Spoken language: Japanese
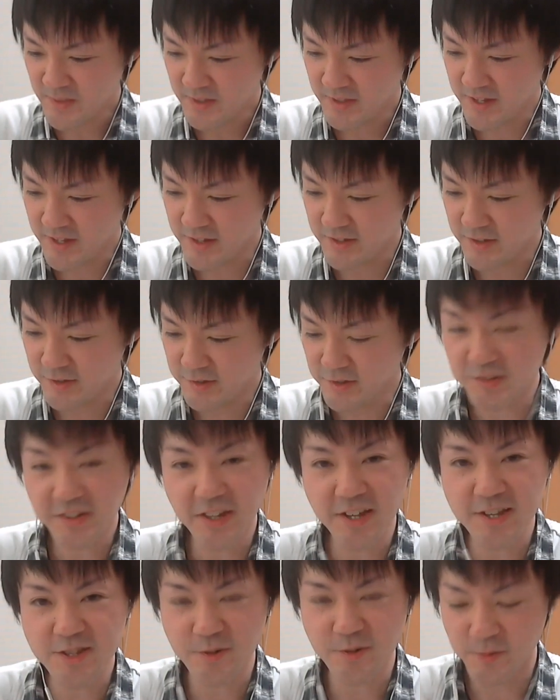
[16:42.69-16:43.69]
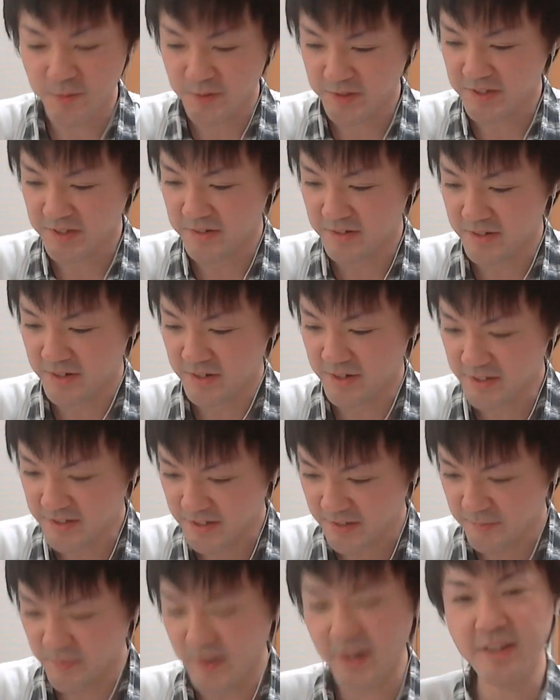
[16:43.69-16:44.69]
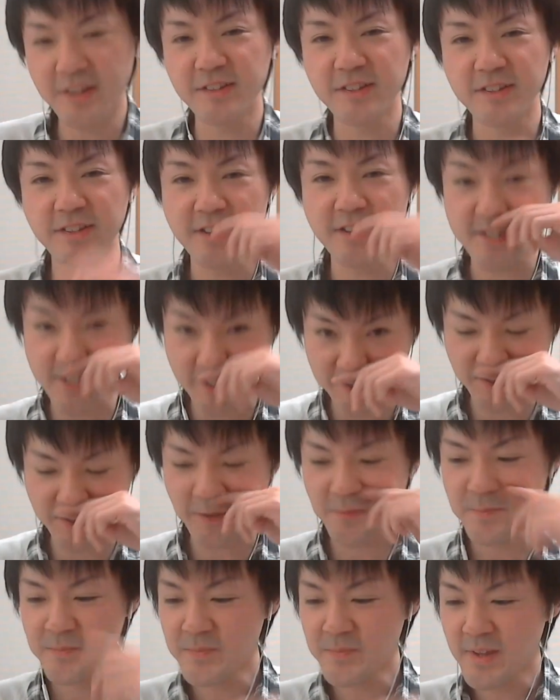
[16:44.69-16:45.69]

で、操作援助も持ってるからかなり倍率出しやすい。